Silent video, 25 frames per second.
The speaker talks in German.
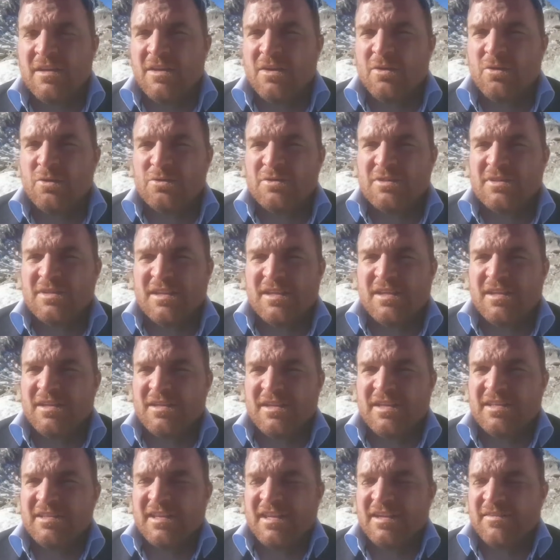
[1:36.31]
und äh,
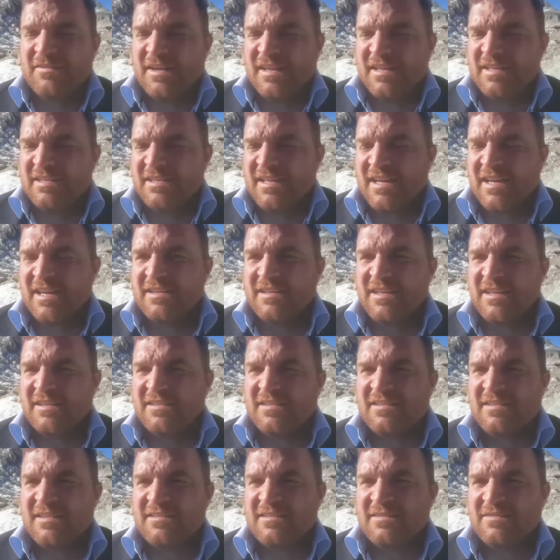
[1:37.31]
nicht die Rivalität
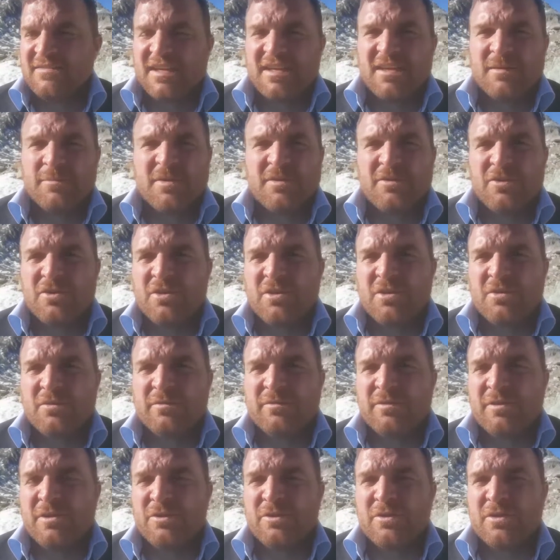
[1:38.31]
hat, dass es wegen dem Gewinnen
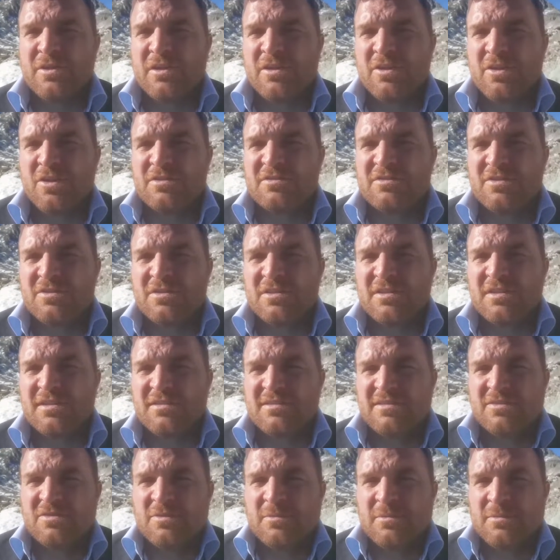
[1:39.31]
und Verlieren geht, sondern
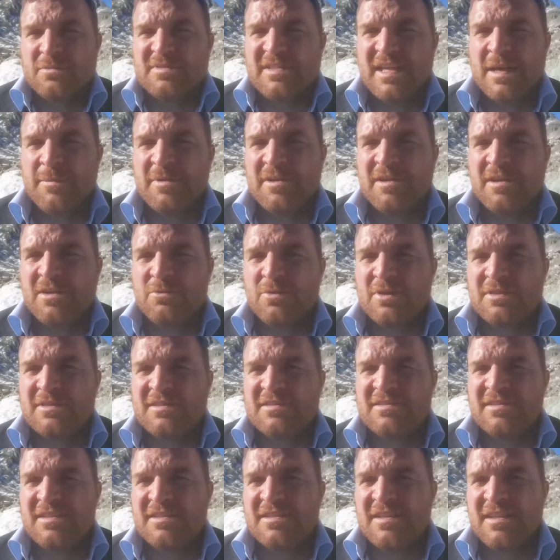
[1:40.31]
zum zusammen eine
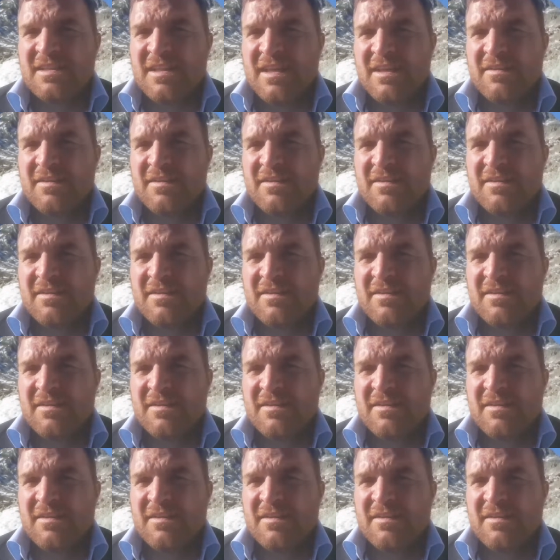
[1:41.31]
gute Zeit hat.